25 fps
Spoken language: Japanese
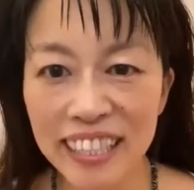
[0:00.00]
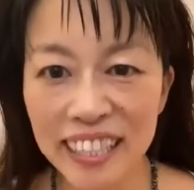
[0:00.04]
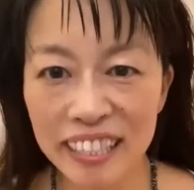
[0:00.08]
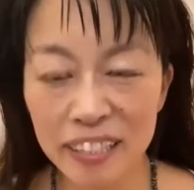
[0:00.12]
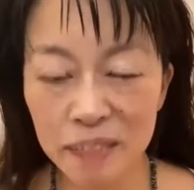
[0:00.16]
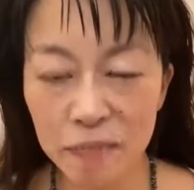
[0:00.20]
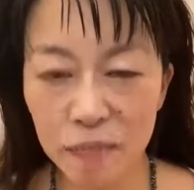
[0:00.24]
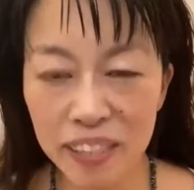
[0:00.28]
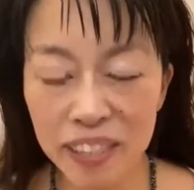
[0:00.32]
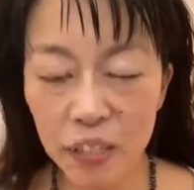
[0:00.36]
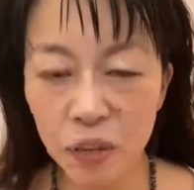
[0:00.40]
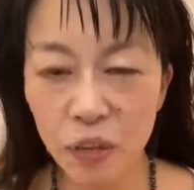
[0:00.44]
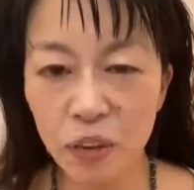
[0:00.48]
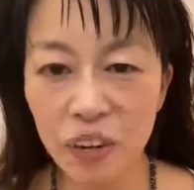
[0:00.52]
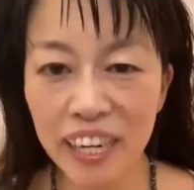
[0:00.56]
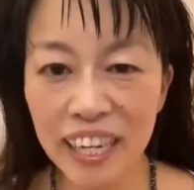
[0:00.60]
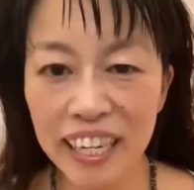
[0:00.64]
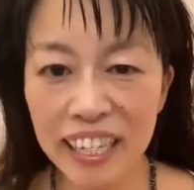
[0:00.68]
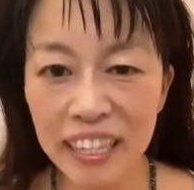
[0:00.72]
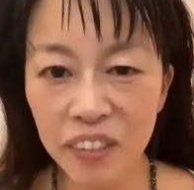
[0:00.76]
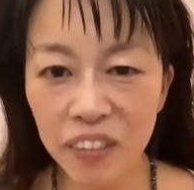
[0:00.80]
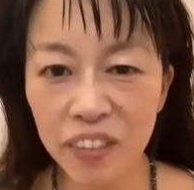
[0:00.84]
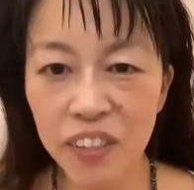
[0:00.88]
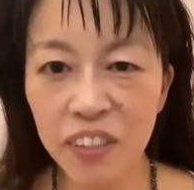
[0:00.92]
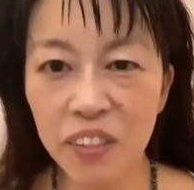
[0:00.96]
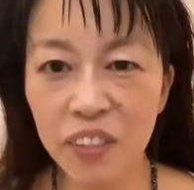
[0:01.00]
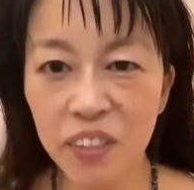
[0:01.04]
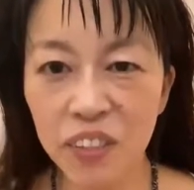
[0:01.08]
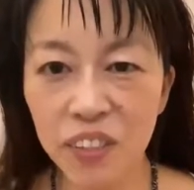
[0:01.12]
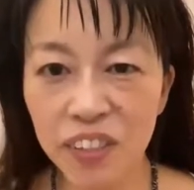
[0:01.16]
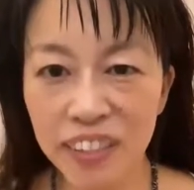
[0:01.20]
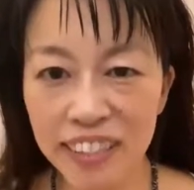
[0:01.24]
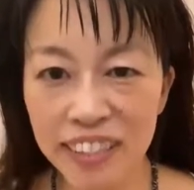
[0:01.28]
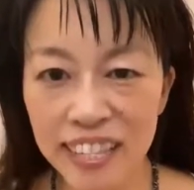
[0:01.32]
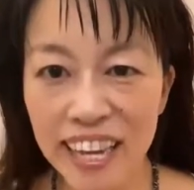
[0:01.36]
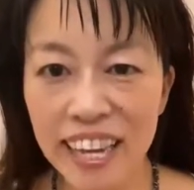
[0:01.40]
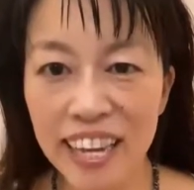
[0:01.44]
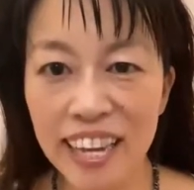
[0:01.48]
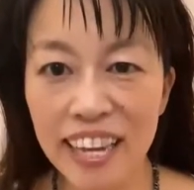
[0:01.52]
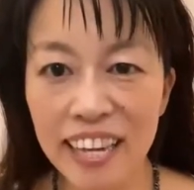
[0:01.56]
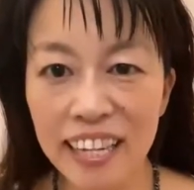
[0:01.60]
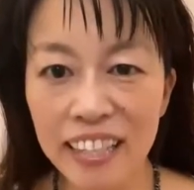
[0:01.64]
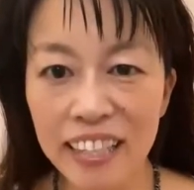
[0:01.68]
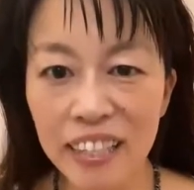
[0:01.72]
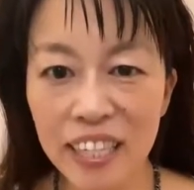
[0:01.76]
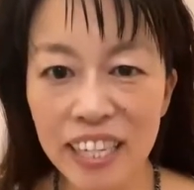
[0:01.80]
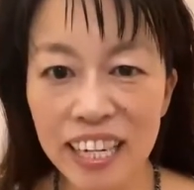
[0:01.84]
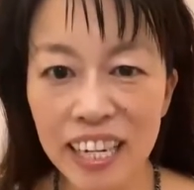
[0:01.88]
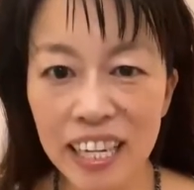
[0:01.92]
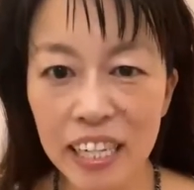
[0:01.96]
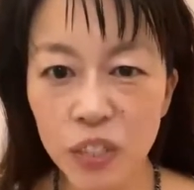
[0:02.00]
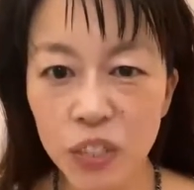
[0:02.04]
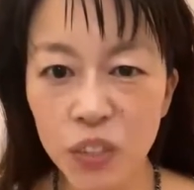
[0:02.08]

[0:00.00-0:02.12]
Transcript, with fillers: まあ、日本から祈りを送ってなんか